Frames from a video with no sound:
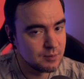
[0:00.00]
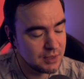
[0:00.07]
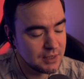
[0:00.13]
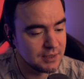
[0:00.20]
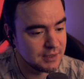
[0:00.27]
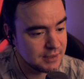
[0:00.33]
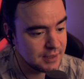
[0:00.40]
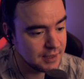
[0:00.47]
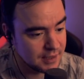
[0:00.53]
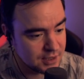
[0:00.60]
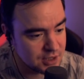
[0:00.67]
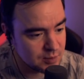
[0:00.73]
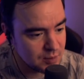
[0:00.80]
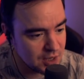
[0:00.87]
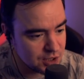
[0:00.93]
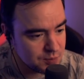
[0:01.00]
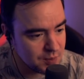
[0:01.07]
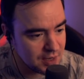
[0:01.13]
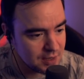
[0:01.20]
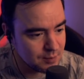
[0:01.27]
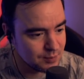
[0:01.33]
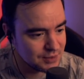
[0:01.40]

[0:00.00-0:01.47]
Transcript: были настоящим кошмаром,